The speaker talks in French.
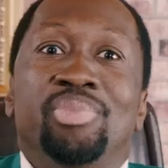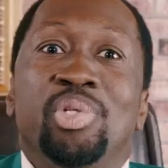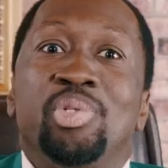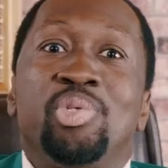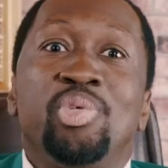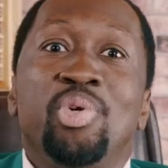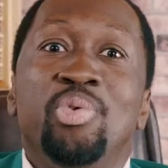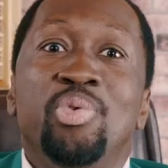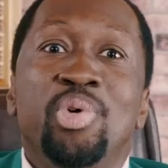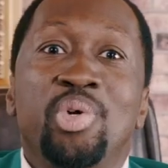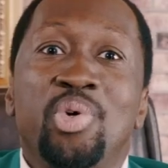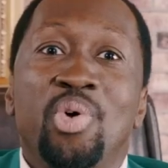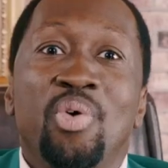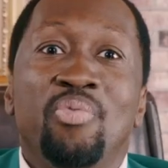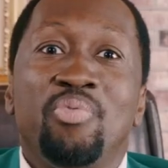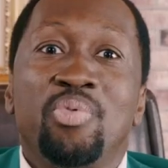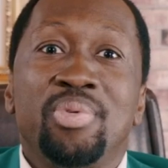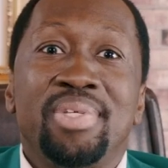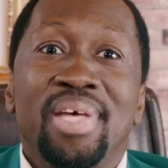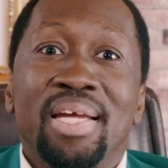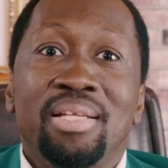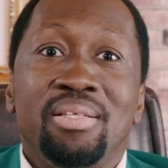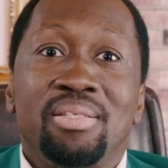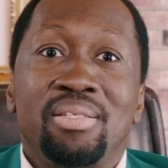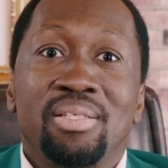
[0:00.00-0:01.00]
de celui que
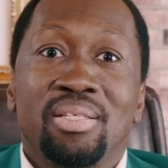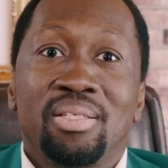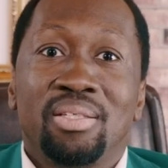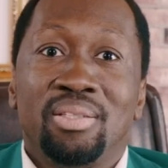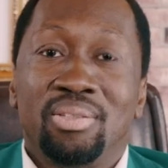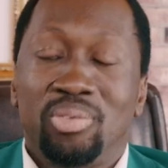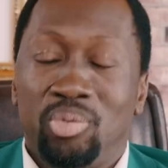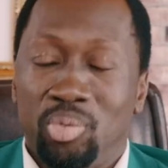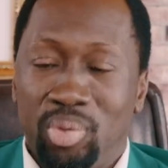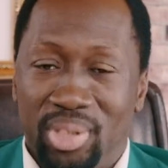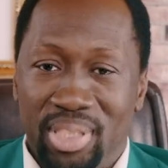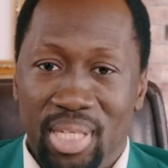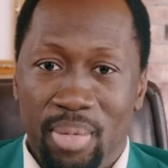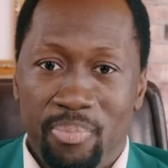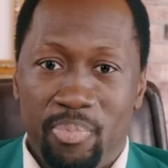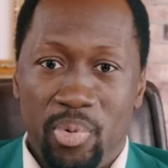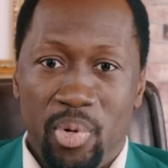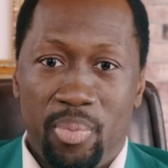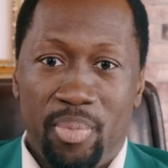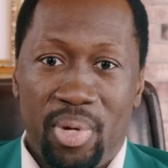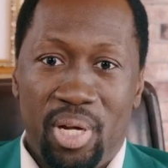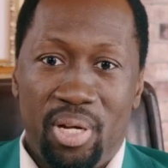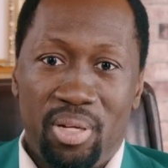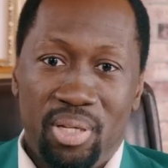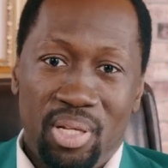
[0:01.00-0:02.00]
vous êtes, tout
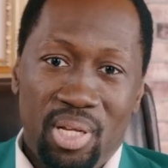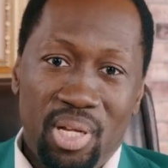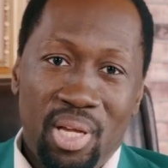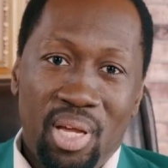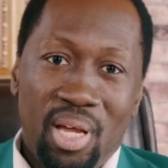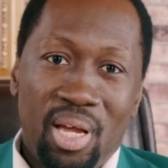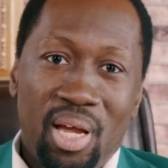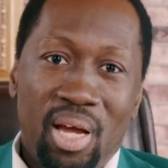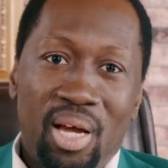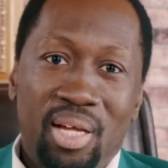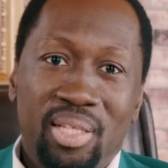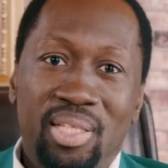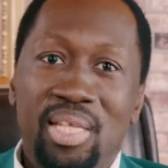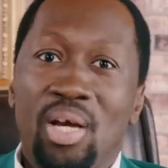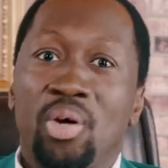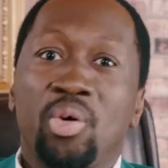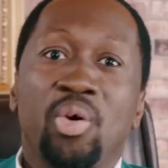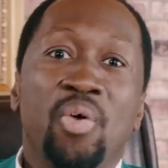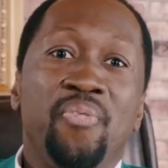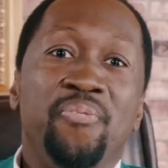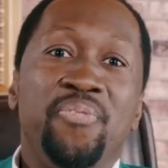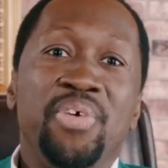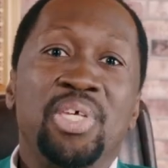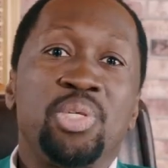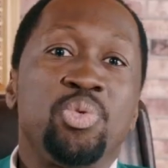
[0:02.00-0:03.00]
simplement, en tant
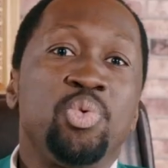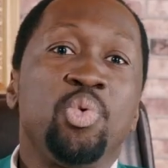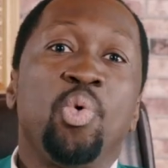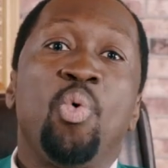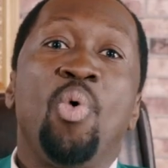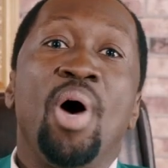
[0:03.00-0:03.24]
que fils du